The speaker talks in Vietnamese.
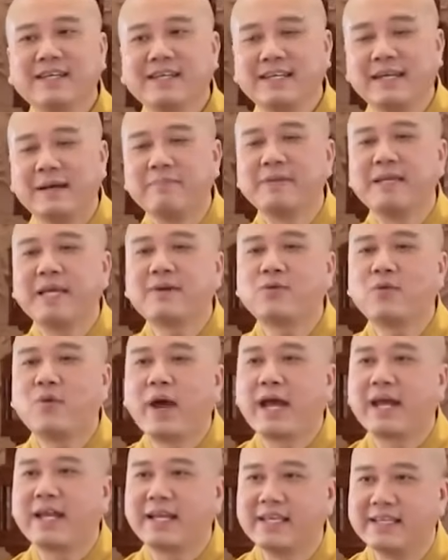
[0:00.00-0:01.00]
năm giác
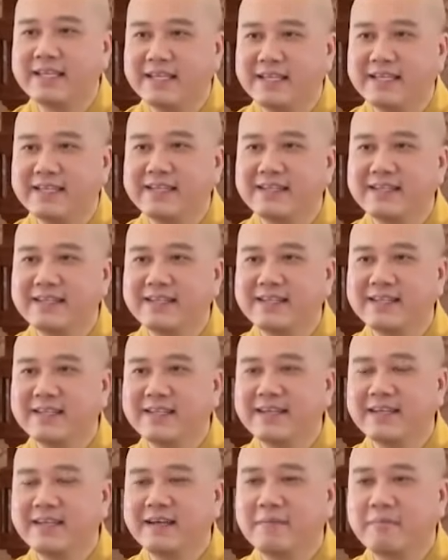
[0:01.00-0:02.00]
quan là gì
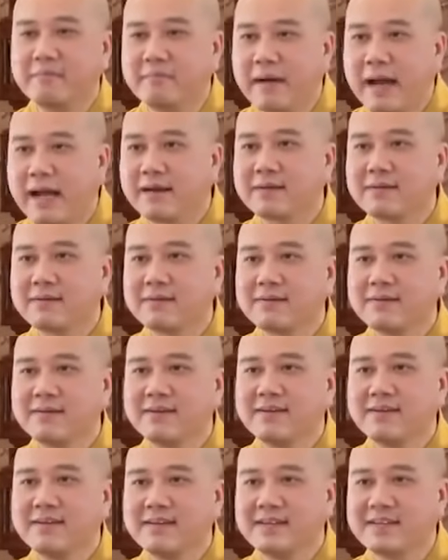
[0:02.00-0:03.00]
mắt
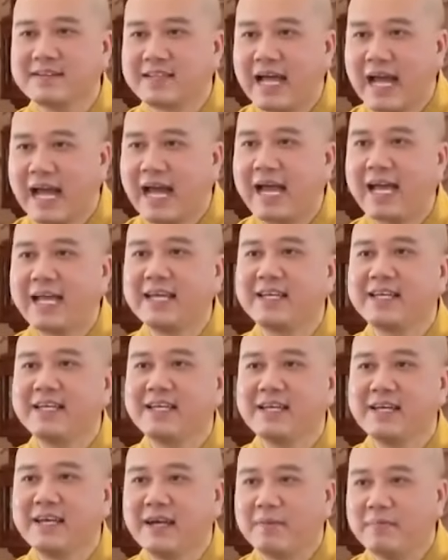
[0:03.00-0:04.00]
tai
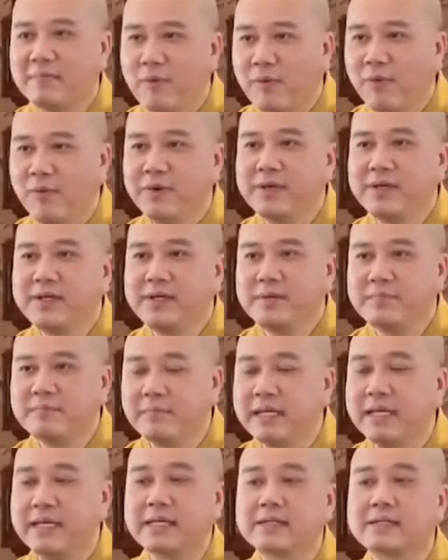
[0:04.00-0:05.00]
mũi
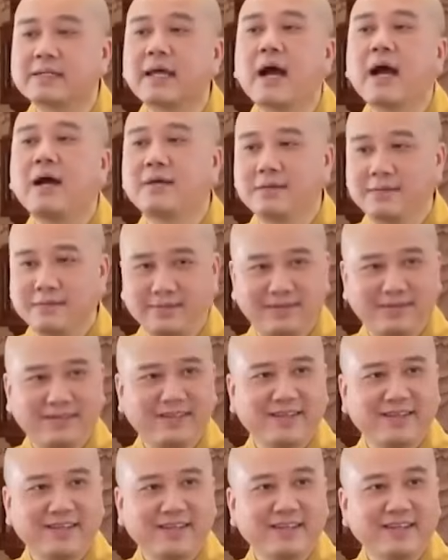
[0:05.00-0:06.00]
miệng thân
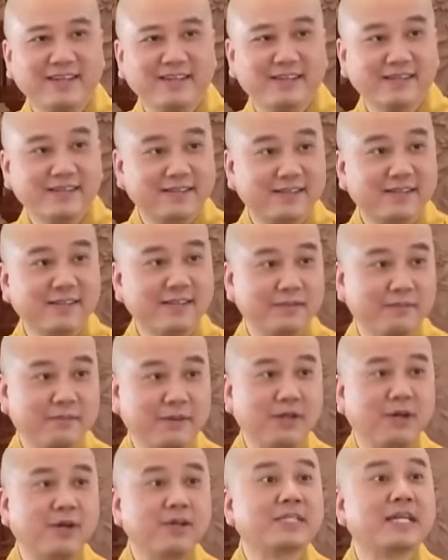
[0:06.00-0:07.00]
thường thường
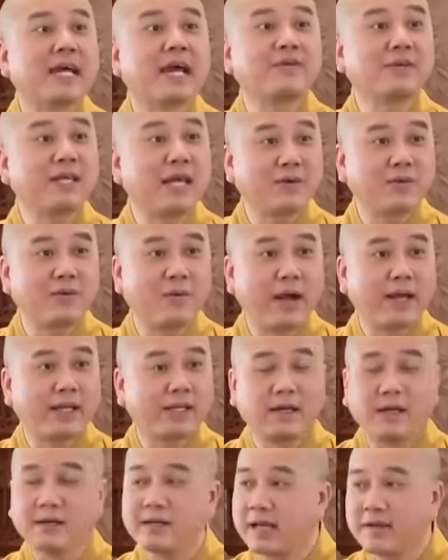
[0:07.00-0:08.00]
mình nói sáu giác quan
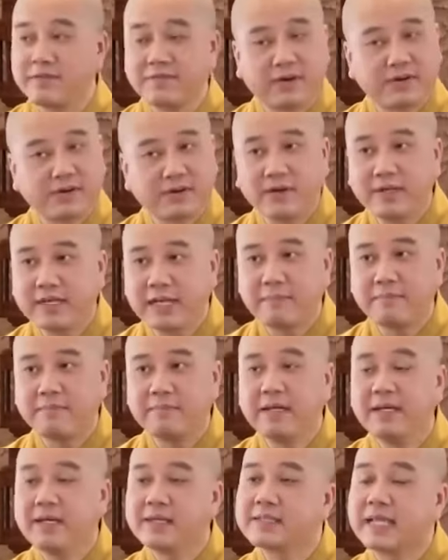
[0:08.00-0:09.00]
nhưng ở đây phật nói năm
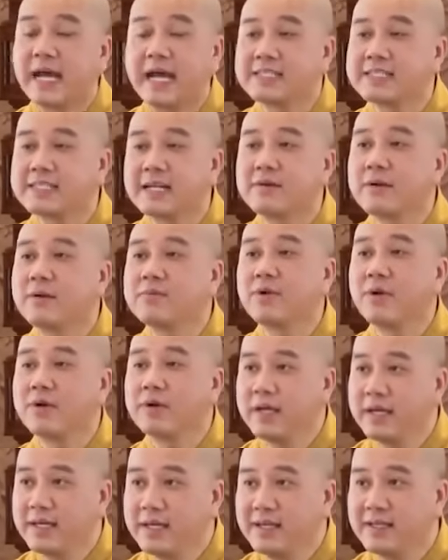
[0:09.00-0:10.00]
tại sao không
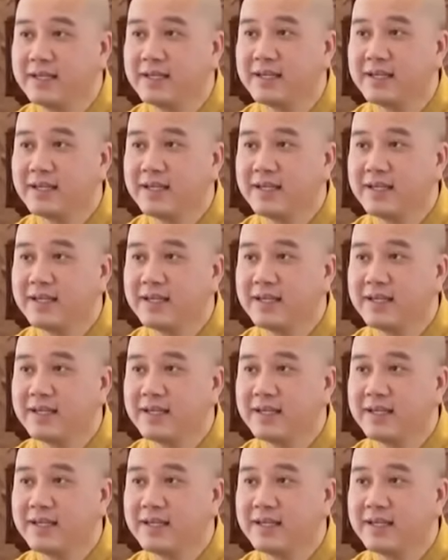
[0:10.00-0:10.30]
nói ý